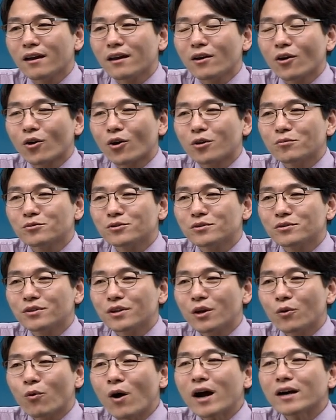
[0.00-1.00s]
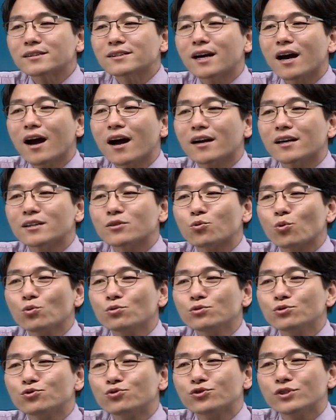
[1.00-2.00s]
여러분들이 확장하기
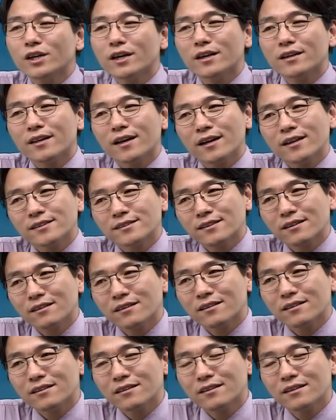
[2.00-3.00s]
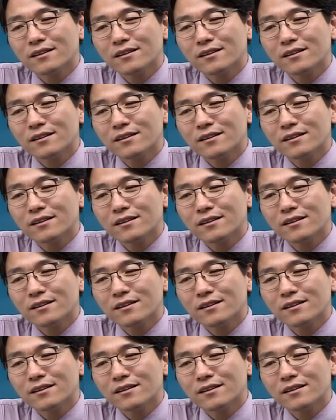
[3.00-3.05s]
좋은 주제에 대해서